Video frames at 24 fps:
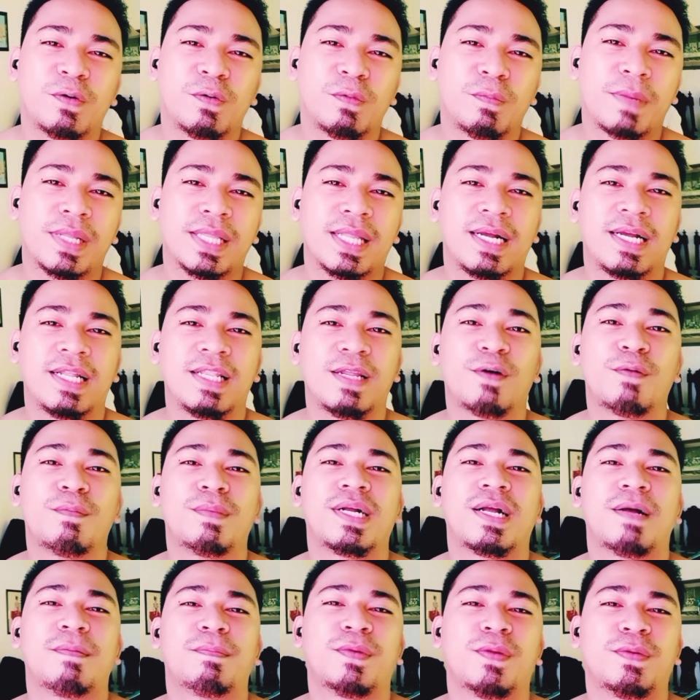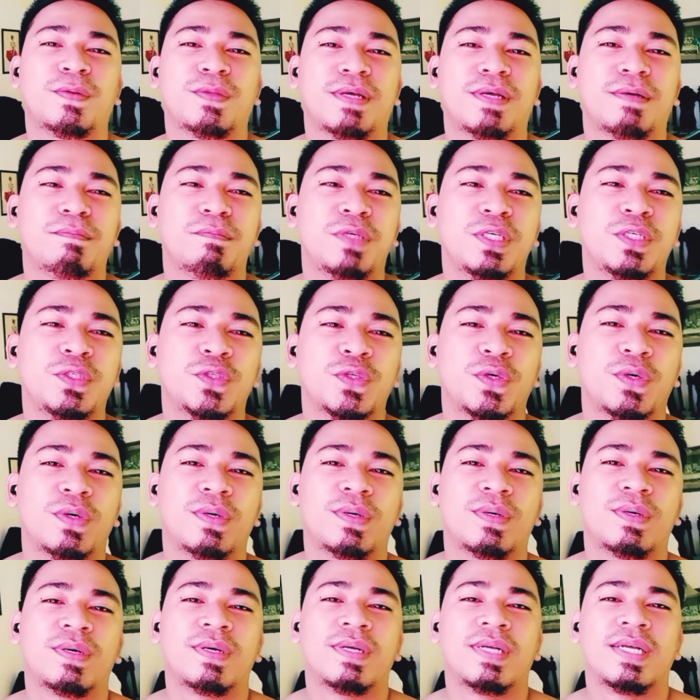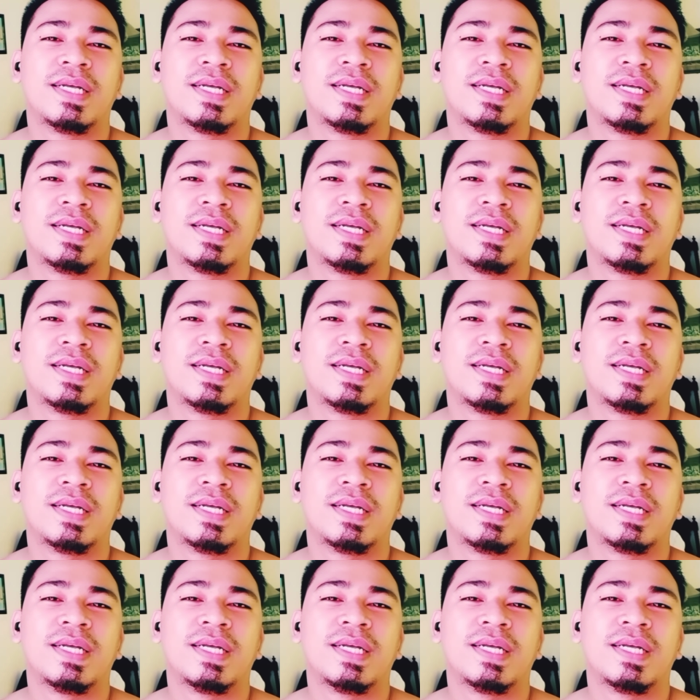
na kung matagal ako mag-upload ng video.